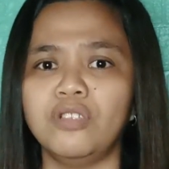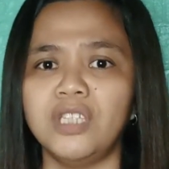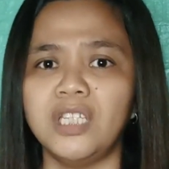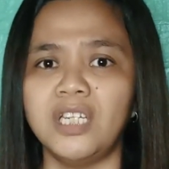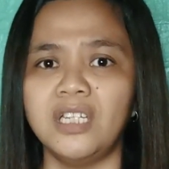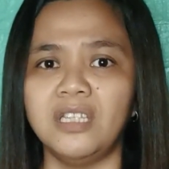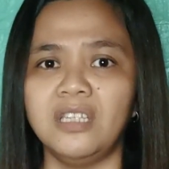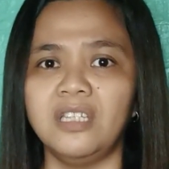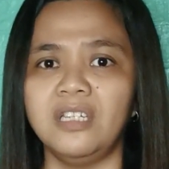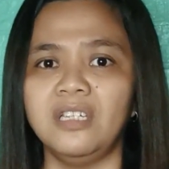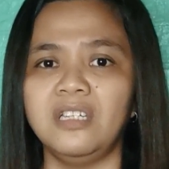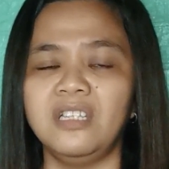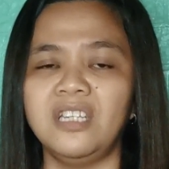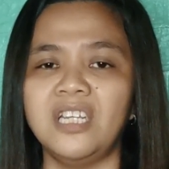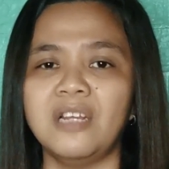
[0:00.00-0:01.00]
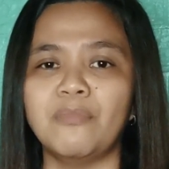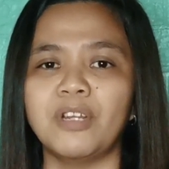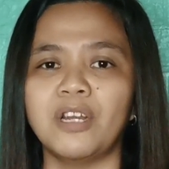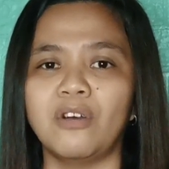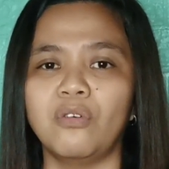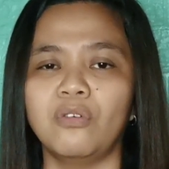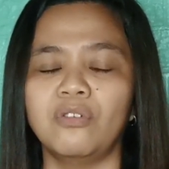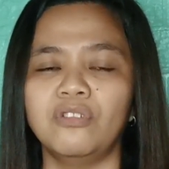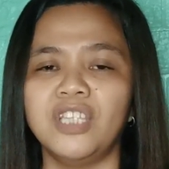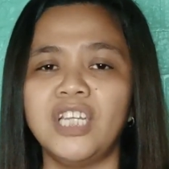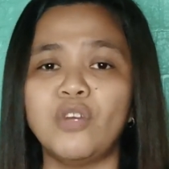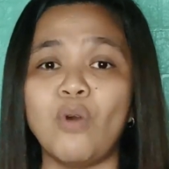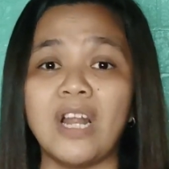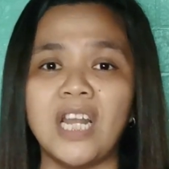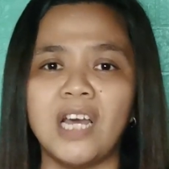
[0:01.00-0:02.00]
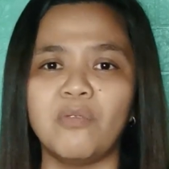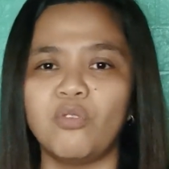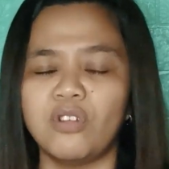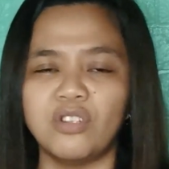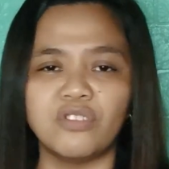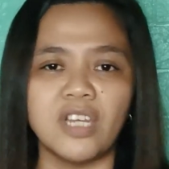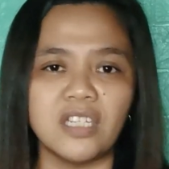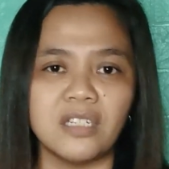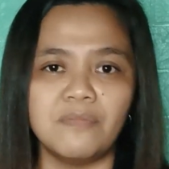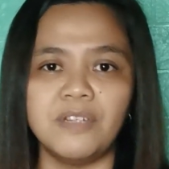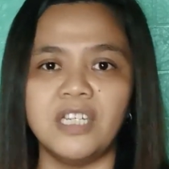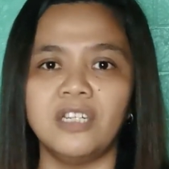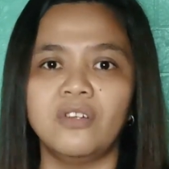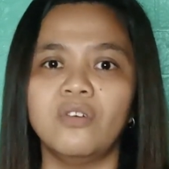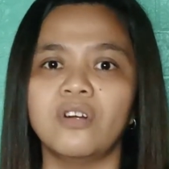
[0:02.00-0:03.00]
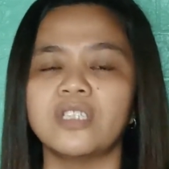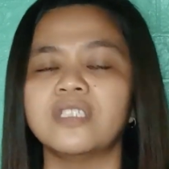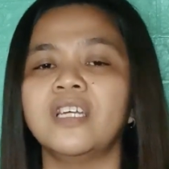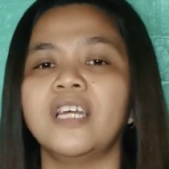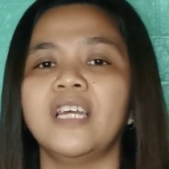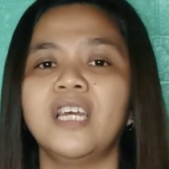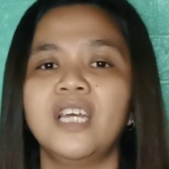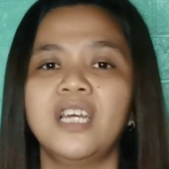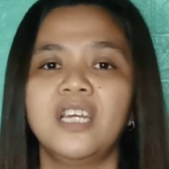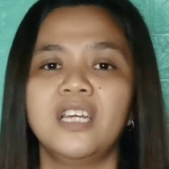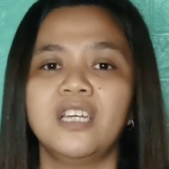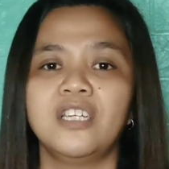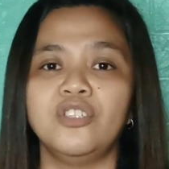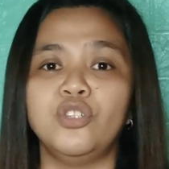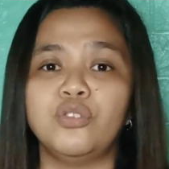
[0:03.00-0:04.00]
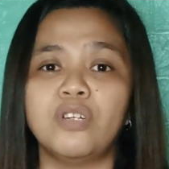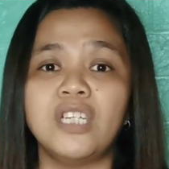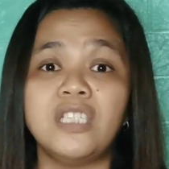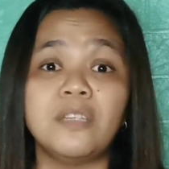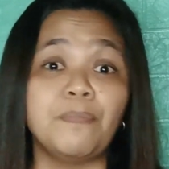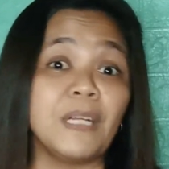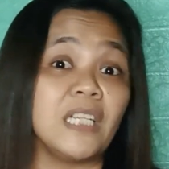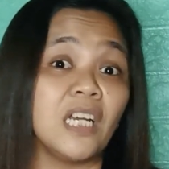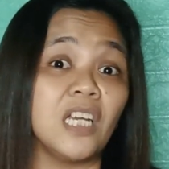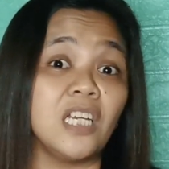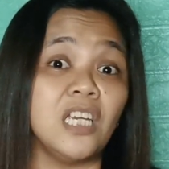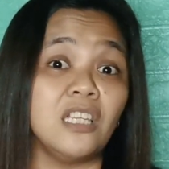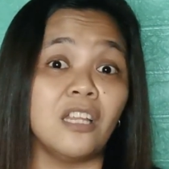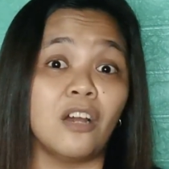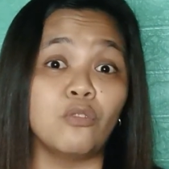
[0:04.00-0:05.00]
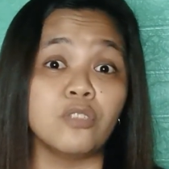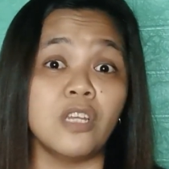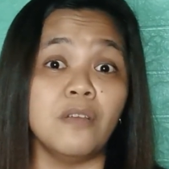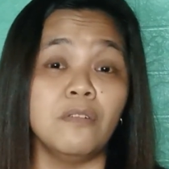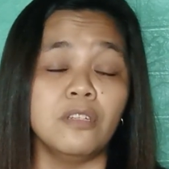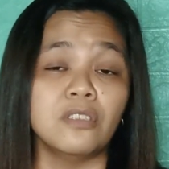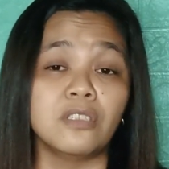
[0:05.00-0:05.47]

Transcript: Hindi, hindi, hindi naman ako, hindi ko alam kung ano sasabihin ko kasi Usually, sa pag nakikita ko sa,